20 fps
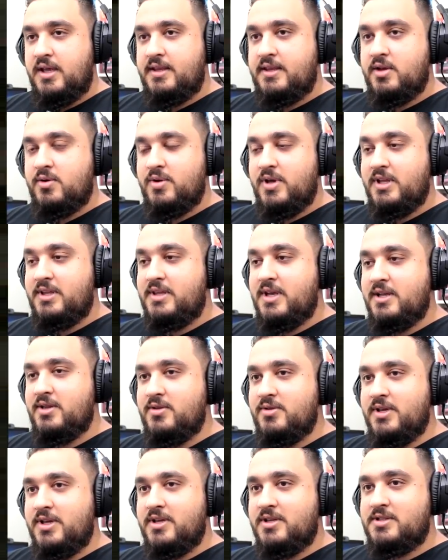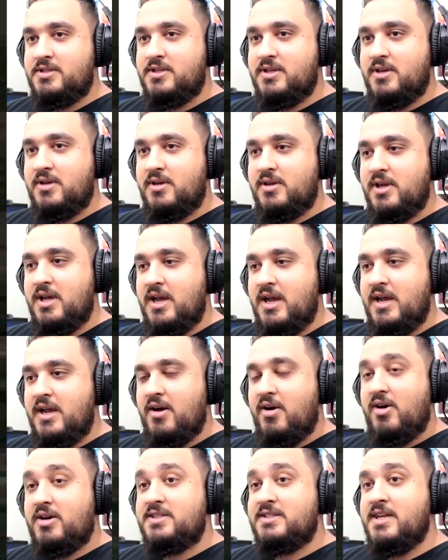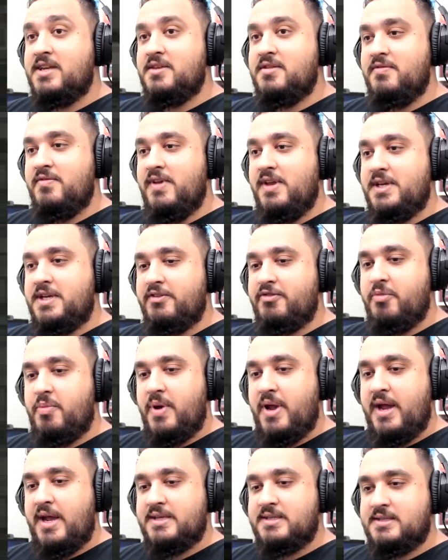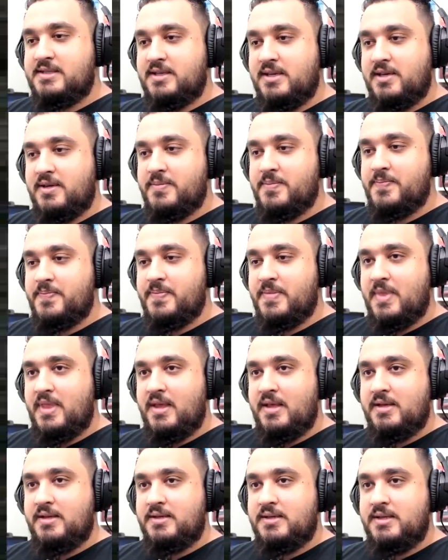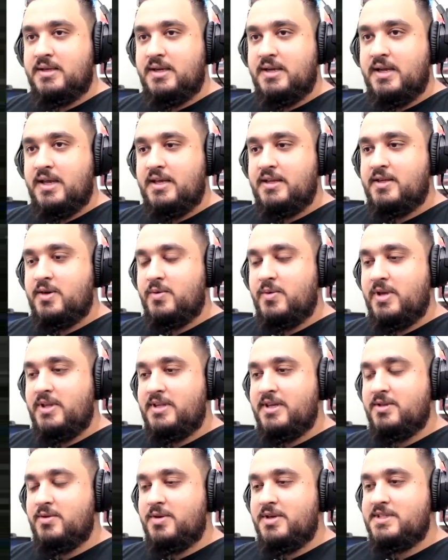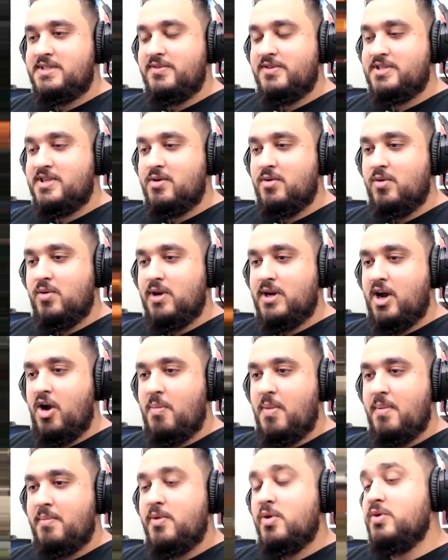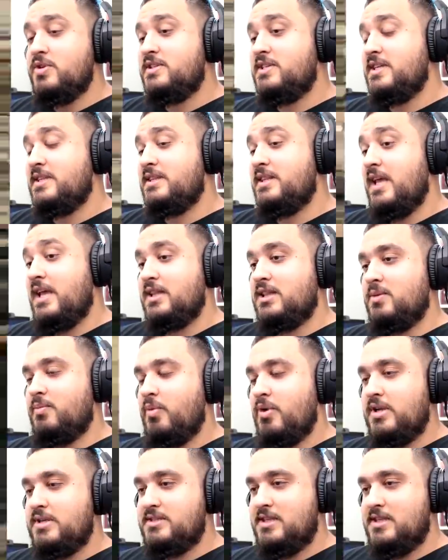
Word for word: Então, entendo isso. Ó, 120 FPS, cara. Então, entendo que se você colocar uma 1070, por